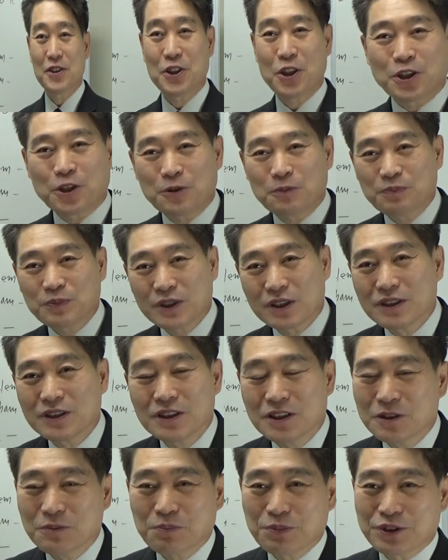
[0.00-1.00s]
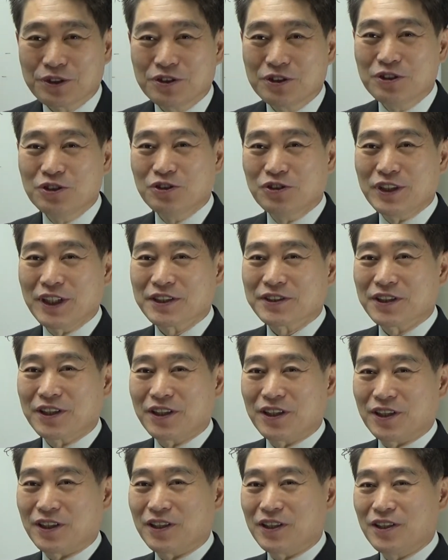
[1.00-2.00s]
처음 듣는 분을
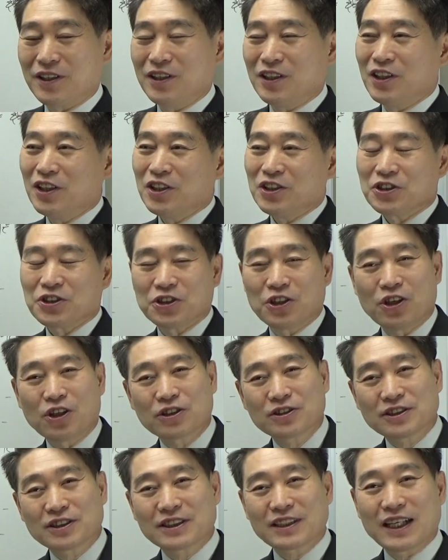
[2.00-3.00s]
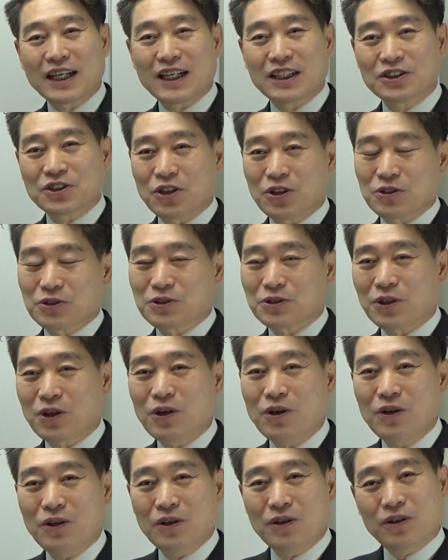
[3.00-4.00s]
위해서
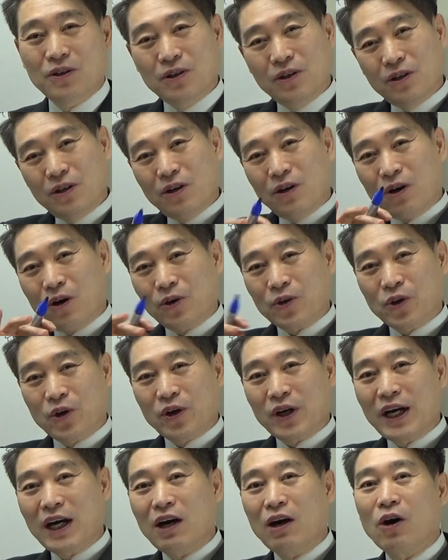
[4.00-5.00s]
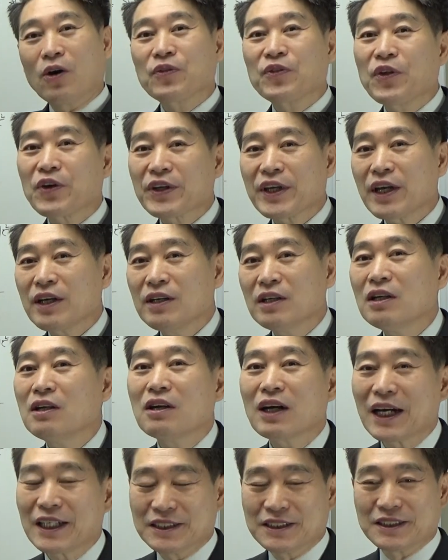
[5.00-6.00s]
역사적으로 언어가 어떻게
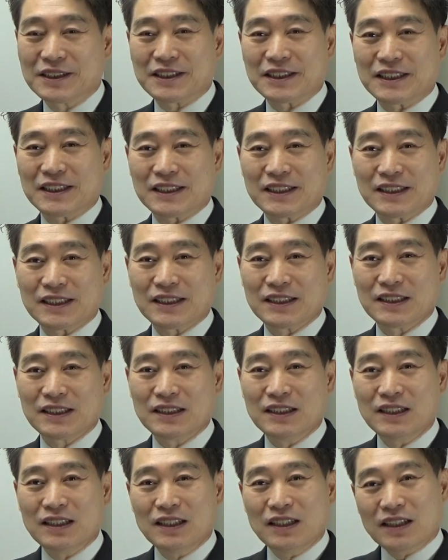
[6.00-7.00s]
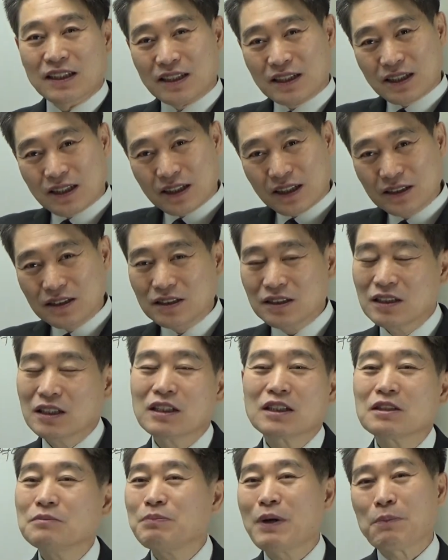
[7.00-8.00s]
흘러갔는지 큰
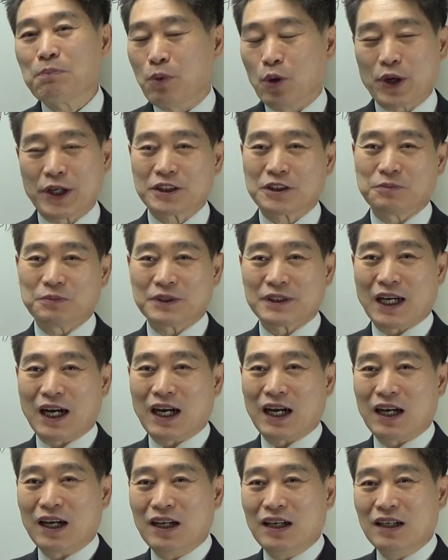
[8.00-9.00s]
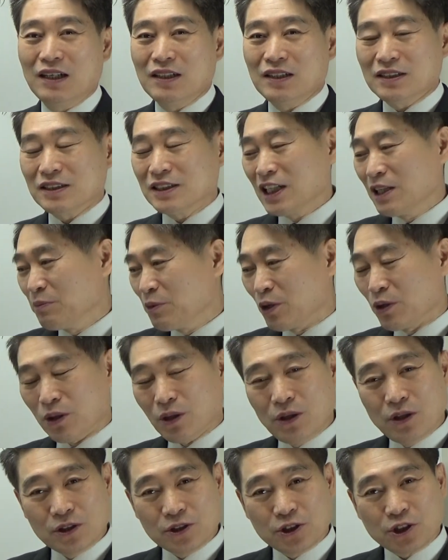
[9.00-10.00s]
흐름만 보겠습니다 이게
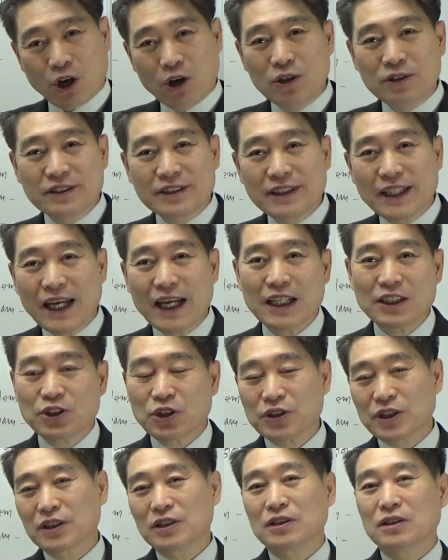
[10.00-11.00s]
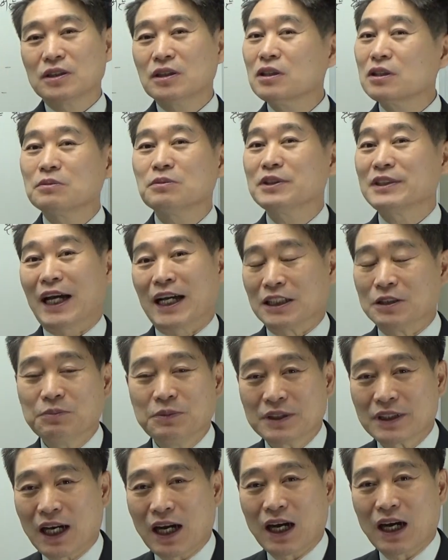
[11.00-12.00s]
뭐 절대적인 흐름은
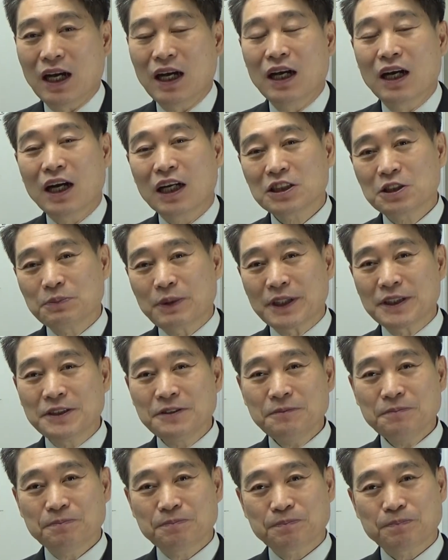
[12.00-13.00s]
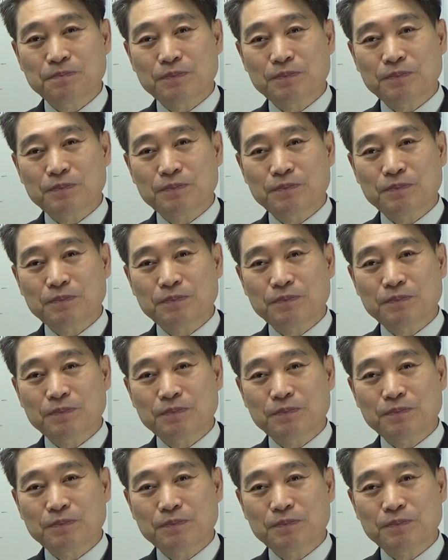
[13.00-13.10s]
아닙니다 하지만은